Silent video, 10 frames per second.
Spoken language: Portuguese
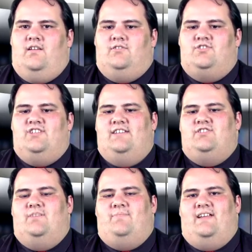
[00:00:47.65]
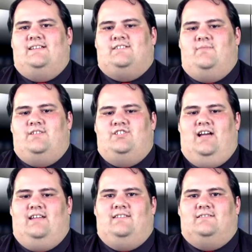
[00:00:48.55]
Dos direitos de aplicação
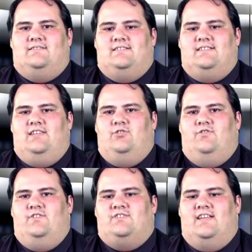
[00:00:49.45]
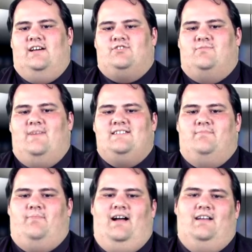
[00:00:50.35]
imediata, sem dúvida os que causam mais
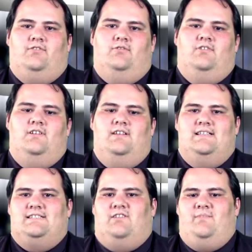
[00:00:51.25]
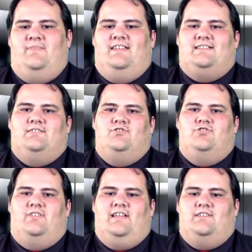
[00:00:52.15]
impacto são a limitação de
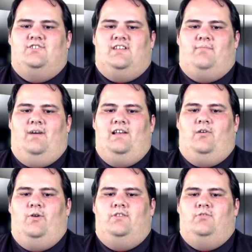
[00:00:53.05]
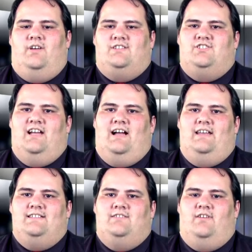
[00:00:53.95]
jornada de trabalho a 8 horas
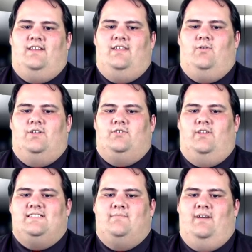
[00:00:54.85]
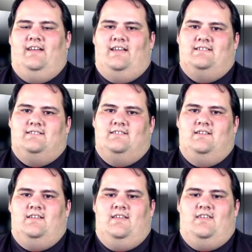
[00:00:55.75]
diárias e 44 horas semanais,
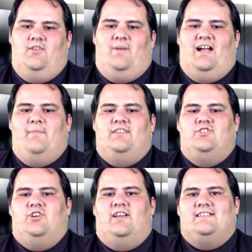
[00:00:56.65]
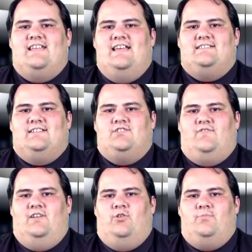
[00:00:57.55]
e o pagamento de horas extras no
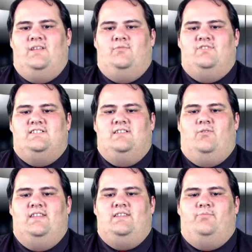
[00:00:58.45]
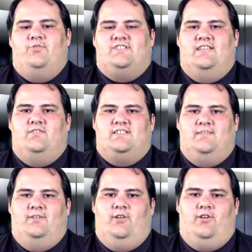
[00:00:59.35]
valor mínimo de 50%
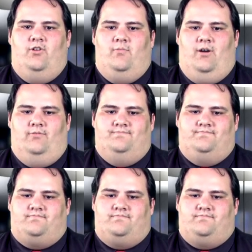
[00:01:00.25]
acima da hora normal.